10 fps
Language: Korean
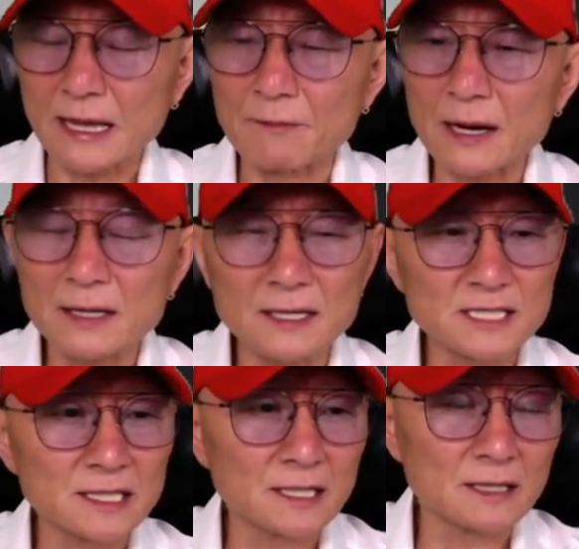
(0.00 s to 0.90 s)
대박
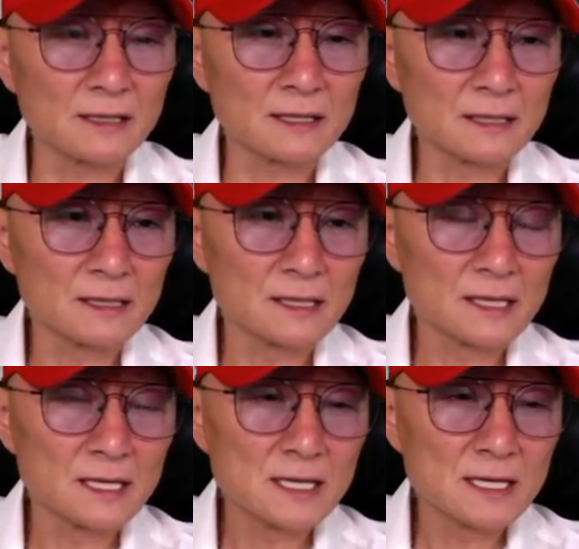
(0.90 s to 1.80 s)
행진이
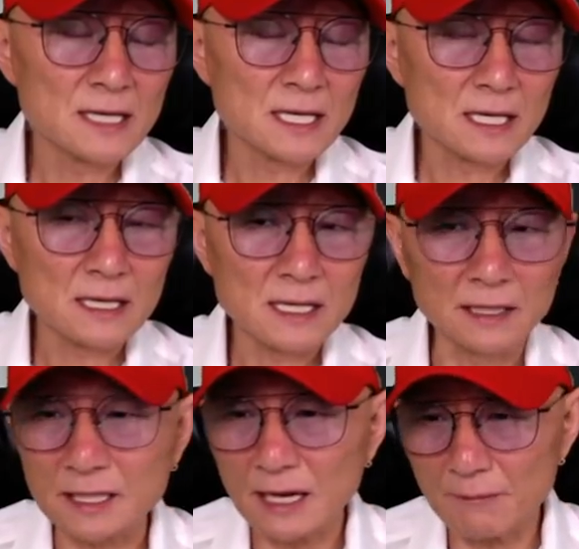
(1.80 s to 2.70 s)
이렇게